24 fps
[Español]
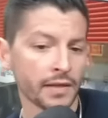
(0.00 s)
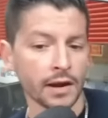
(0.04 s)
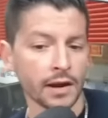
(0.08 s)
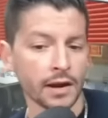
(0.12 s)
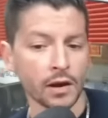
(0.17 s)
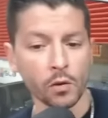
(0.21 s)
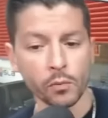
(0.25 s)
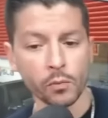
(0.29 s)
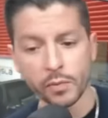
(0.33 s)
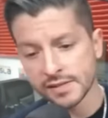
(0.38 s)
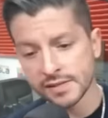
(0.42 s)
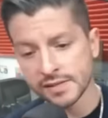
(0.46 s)

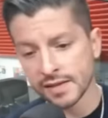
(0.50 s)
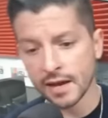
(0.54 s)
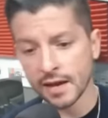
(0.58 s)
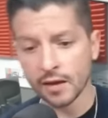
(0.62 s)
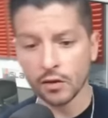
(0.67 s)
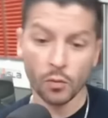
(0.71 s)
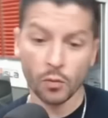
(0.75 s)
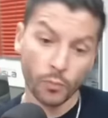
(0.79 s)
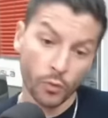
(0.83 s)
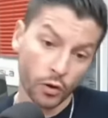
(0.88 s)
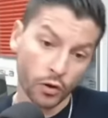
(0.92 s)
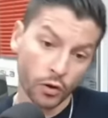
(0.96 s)
auspiciado
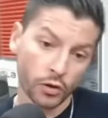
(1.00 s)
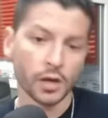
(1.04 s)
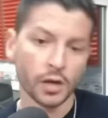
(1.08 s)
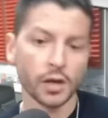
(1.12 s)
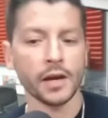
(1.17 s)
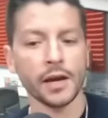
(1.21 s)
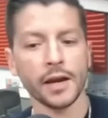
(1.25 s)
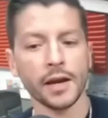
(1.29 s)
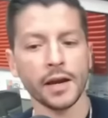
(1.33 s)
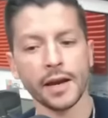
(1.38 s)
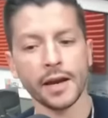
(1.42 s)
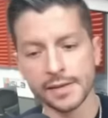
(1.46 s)
por
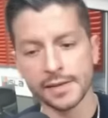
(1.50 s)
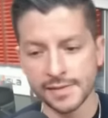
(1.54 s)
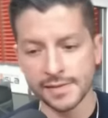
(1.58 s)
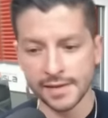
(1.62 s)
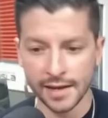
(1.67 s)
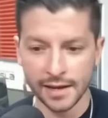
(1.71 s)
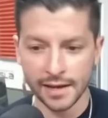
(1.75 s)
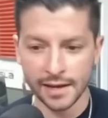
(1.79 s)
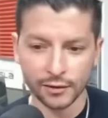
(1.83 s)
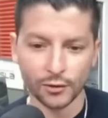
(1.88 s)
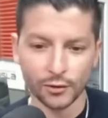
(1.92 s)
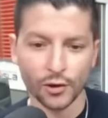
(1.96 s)
eh,
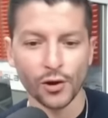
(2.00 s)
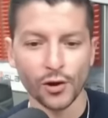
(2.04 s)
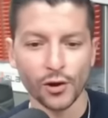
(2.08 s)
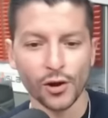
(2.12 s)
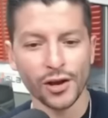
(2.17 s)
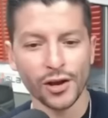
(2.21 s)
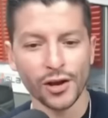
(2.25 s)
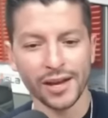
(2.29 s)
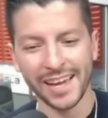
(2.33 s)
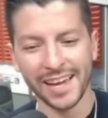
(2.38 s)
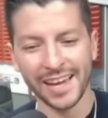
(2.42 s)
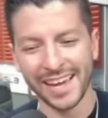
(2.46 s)
cierto
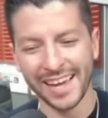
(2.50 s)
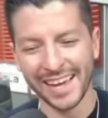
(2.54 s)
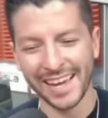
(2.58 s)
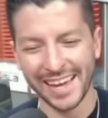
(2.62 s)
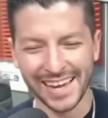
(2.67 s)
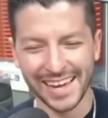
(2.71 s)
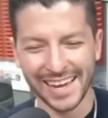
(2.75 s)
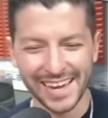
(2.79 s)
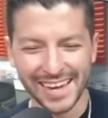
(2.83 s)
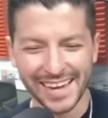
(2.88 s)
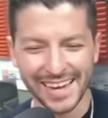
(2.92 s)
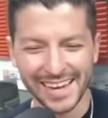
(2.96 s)

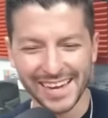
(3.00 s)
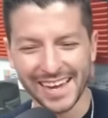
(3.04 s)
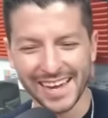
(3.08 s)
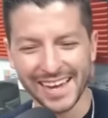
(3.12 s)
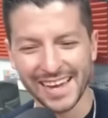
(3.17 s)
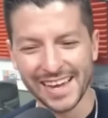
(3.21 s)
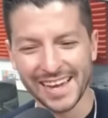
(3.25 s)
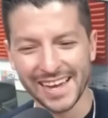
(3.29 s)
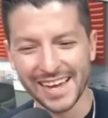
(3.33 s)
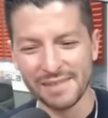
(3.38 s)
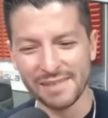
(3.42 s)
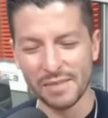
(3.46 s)

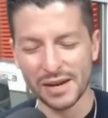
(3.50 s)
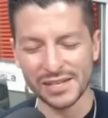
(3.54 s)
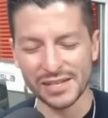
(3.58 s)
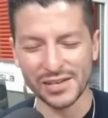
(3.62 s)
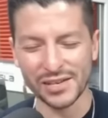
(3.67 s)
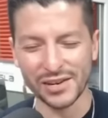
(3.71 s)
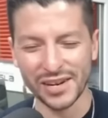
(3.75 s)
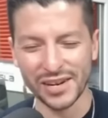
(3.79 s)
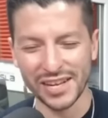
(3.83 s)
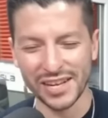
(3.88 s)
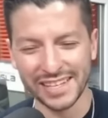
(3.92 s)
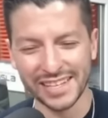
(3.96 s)

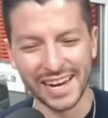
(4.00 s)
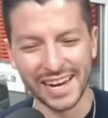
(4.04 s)
inversionista de la